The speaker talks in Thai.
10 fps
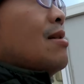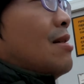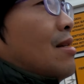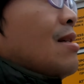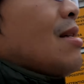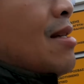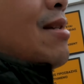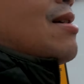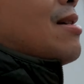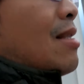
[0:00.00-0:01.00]
อง
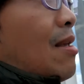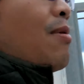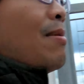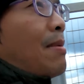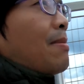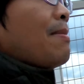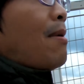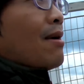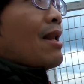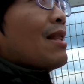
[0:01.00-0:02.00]
คือในเว็บมันไม่
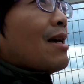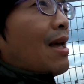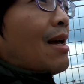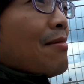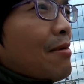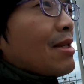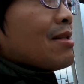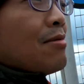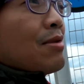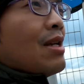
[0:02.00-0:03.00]
บอกอะไรเลยอะว่า
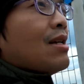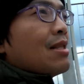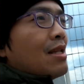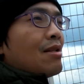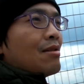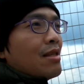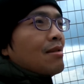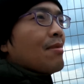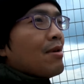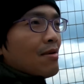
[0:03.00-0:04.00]
คุณจะขึ้นได้ตอน
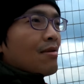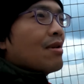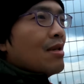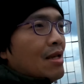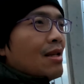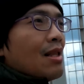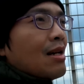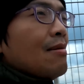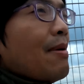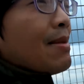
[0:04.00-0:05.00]
กี่โมงแล้
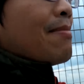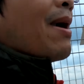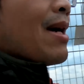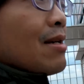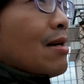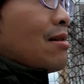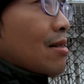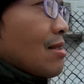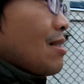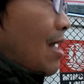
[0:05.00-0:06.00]
วก็แผนผังของ
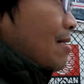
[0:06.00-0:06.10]
แถ